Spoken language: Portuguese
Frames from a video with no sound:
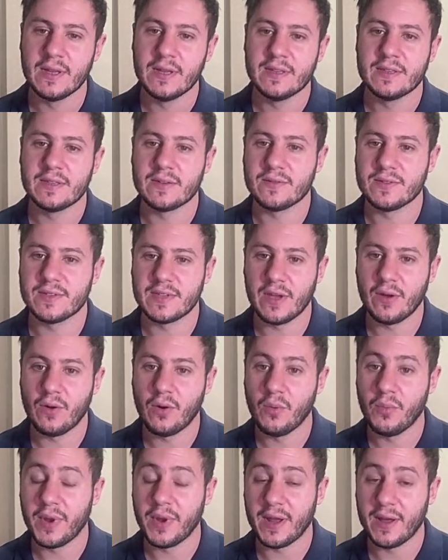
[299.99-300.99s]
Você consegue
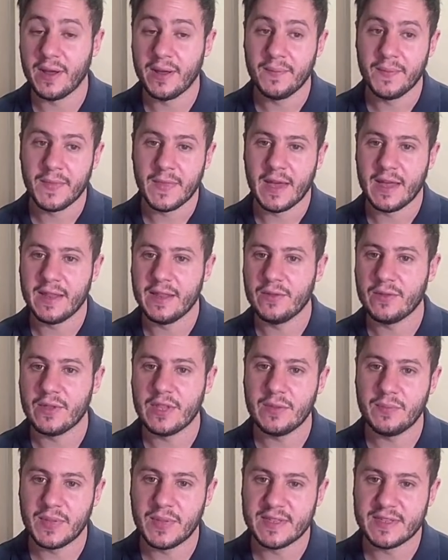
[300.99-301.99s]
comprar ali no
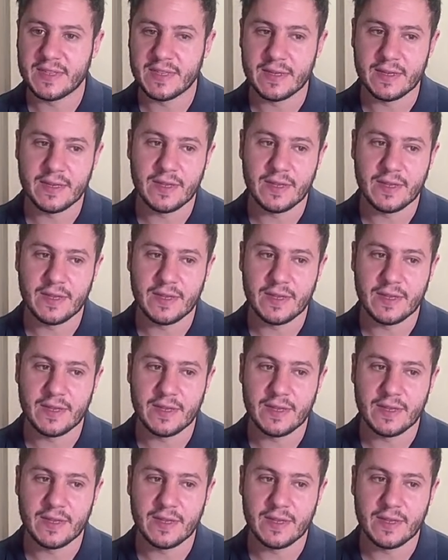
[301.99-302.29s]
NPC